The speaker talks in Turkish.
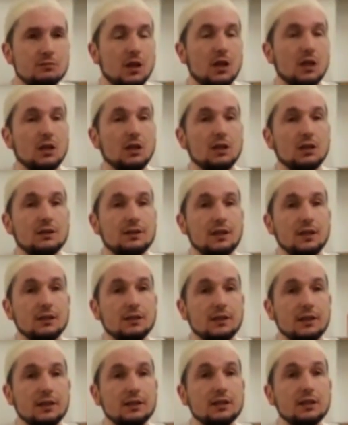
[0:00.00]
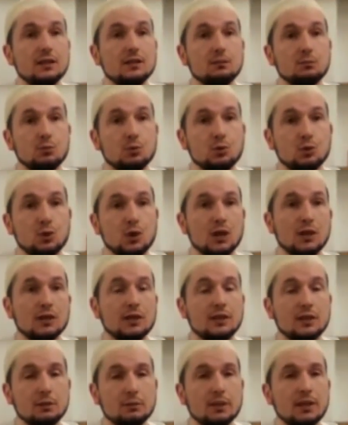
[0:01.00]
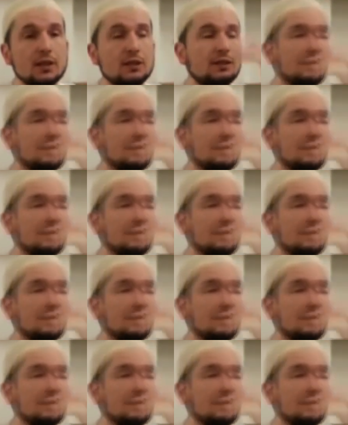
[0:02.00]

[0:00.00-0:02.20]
Allah'tan inen bu Kur'an'a iman